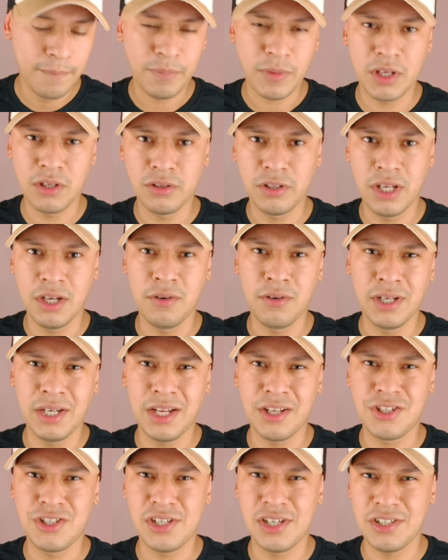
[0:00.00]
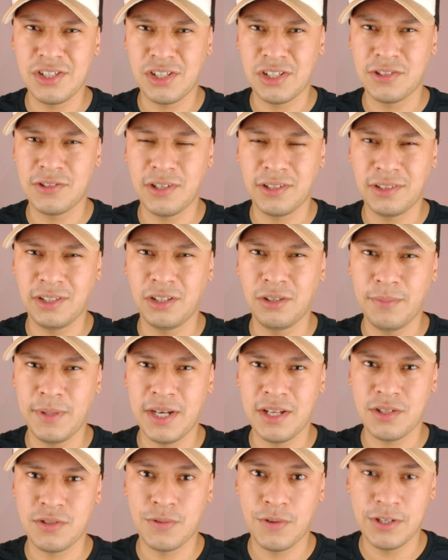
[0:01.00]
Eu dei uma olhadinha, acho que só tem
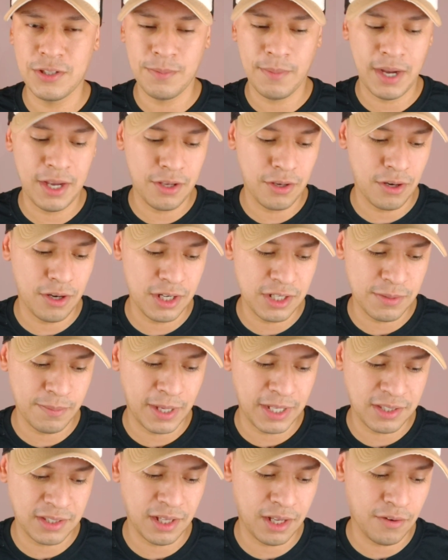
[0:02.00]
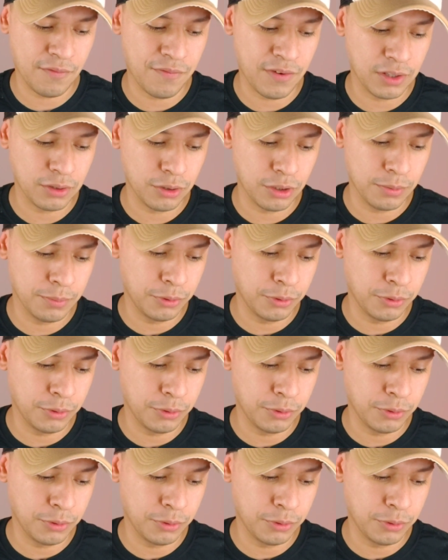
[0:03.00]
numerações maiores, mas está no valor